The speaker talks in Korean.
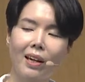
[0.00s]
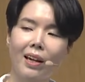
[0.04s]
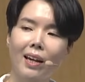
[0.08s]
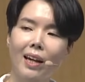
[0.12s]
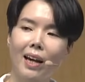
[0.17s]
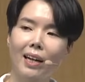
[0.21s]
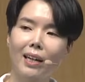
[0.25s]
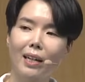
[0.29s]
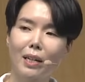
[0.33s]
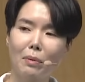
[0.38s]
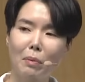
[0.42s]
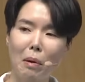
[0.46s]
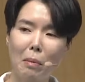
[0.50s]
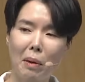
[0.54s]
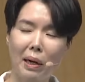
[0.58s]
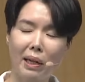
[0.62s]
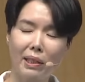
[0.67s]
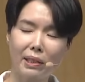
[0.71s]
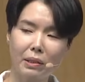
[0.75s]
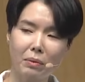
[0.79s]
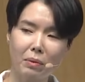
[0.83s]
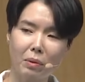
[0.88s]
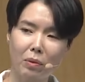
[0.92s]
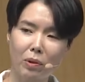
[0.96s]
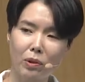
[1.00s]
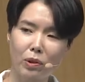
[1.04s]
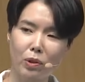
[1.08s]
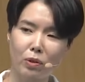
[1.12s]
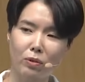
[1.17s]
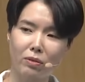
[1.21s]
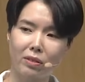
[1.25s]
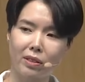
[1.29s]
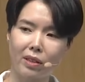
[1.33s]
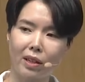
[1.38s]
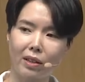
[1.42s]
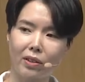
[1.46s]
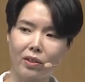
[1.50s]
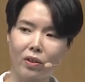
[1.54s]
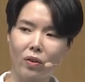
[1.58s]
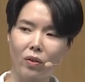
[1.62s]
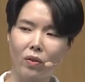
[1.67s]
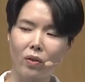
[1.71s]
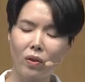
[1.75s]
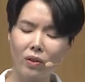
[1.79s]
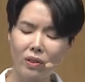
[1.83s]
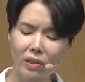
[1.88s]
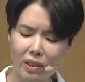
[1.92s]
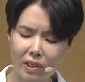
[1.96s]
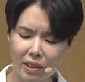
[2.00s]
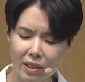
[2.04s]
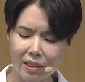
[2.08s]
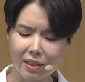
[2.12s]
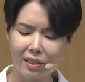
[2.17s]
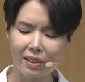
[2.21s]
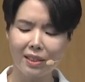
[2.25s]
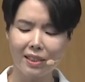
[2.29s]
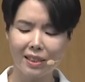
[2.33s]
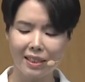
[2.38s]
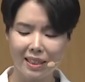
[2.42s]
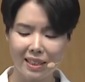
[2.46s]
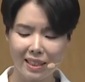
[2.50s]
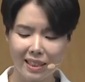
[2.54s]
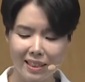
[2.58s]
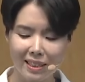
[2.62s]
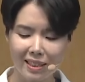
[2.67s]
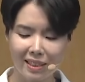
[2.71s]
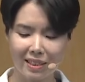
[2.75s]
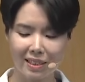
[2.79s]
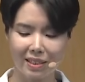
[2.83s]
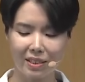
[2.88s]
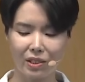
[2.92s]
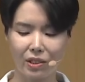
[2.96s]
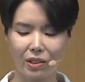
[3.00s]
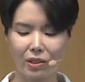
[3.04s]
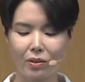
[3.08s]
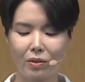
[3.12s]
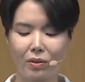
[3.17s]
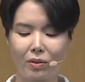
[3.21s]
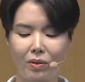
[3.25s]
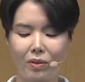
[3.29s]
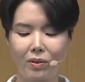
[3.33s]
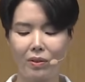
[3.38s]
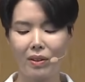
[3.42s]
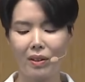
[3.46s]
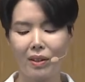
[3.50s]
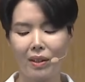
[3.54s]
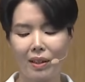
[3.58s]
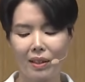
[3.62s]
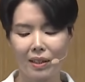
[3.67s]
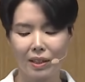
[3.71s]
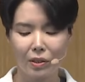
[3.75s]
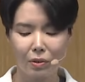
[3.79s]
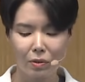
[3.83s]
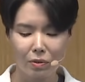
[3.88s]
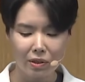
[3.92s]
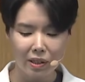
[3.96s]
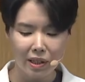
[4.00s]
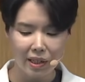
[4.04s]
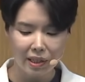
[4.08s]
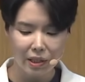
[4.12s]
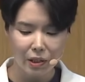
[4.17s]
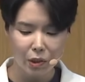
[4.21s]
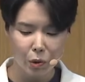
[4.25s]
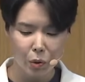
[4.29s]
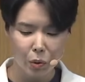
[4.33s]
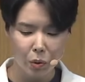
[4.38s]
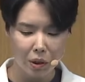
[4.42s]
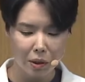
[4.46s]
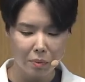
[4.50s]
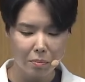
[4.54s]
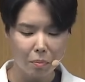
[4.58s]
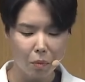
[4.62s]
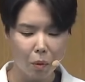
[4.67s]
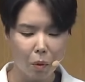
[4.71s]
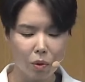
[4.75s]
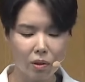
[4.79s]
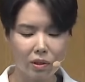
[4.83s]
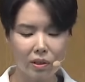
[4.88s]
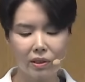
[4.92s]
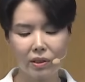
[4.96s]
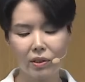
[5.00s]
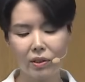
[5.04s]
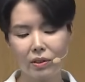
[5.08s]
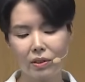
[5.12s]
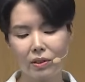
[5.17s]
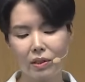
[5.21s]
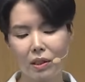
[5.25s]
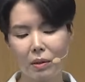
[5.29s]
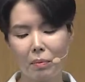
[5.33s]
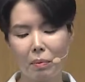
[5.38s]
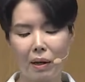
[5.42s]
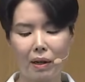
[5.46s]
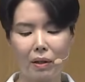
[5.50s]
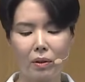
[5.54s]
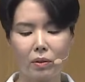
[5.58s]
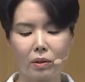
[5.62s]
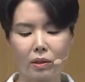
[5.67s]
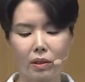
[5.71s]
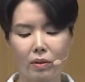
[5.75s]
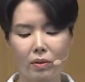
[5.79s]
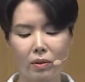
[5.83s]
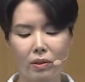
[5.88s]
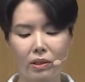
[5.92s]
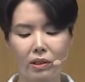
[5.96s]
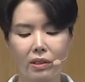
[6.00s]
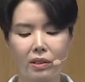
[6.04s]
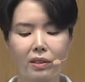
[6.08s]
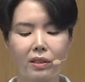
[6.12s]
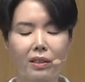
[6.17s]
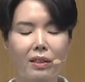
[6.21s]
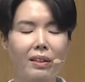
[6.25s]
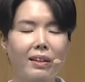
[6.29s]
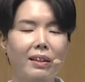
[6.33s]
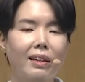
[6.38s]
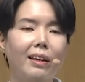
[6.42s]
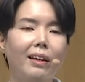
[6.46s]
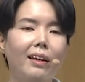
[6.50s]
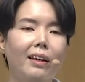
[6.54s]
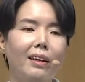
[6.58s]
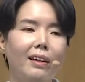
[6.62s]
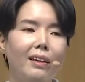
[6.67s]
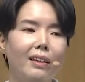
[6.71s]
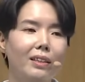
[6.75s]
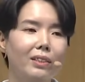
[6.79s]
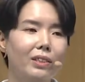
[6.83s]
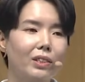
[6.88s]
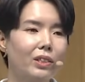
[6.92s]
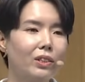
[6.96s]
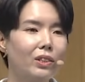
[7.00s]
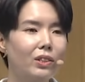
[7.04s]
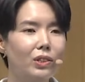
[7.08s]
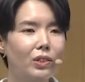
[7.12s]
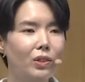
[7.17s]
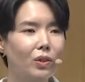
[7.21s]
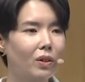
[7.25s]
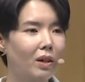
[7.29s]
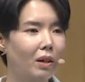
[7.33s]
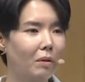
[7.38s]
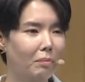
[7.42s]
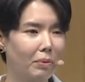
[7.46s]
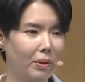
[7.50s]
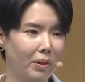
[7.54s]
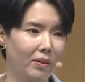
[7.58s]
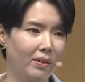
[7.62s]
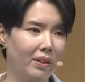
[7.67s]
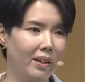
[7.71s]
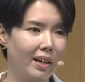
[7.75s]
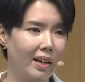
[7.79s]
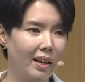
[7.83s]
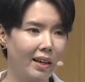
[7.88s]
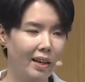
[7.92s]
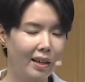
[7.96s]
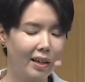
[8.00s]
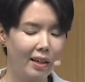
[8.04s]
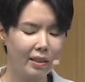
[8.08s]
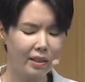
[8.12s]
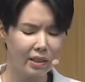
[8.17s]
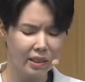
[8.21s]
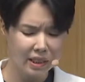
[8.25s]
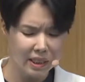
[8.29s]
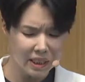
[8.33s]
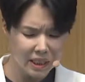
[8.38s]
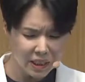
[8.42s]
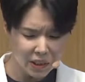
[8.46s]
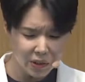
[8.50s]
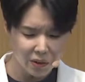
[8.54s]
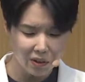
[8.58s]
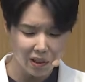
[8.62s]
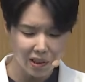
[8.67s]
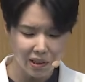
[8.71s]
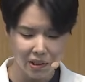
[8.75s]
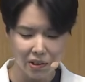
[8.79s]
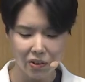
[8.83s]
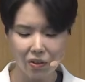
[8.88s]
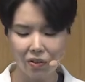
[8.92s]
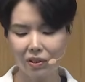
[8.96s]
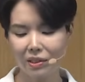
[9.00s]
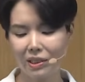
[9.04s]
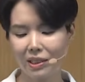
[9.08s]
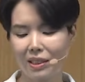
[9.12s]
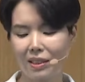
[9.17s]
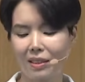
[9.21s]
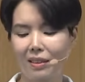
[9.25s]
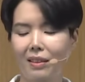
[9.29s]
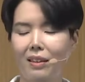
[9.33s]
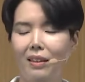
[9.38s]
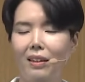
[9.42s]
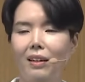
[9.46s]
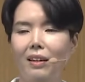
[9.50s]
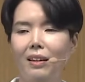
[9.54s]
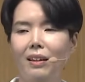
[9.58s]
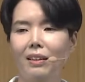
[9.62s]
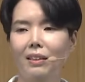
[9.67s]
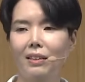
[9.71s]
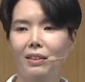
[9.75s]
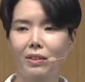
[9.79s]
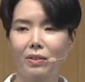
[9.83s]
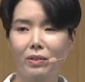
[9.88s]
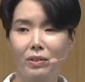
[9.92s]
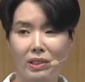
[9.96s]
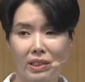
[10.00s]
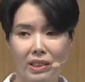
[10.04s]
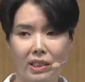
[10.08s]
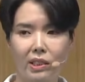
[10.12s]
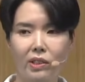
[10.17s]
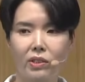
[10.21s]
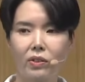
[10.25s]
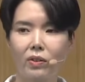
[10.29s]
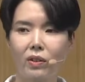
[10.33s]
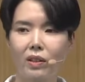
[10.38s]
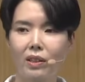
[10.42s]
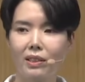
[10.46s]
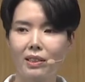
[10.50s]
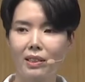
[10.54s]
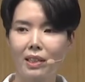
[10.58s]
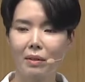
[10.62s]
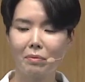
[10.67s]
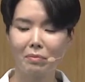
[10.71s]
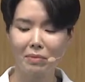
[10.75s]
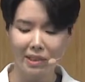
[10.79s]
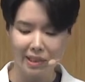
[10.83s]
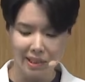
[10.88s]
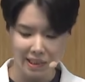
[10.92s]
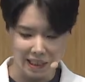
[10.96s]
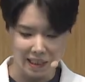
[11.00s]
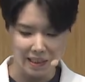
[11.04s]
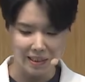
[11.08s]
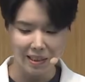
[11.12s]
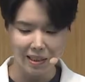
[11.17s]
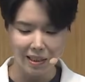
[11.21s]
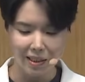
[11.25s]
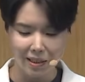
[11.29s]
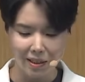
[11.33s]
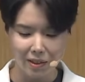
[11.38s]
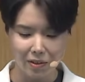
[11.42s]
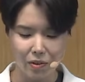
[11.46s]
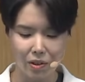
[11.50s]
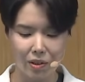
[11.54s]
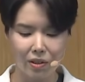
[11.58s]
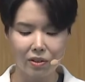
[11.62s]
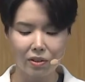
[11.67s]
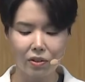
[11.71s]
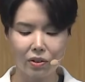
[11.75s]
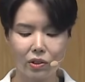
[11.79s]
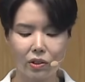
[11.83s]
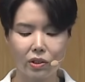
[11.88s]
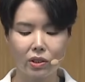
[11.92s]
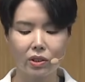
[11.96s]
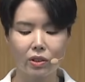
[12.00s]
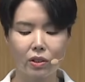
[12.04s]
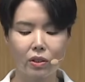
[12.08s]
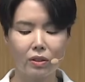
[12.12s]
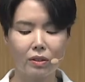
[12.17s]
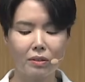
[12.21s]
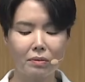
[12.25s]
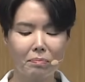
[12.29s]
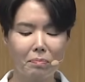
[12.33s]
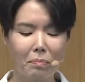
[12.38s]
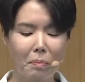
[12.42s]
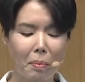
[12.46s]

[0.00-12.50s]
하나님의 말씀이 먼저 우리의 영혼을 일으키시고 그 위에 기초한 모든 것들이 바로 세워질 때 진정한 변화, 진정한 성장, 그리고 진정한 삶 그 자체가 되는 것이죠.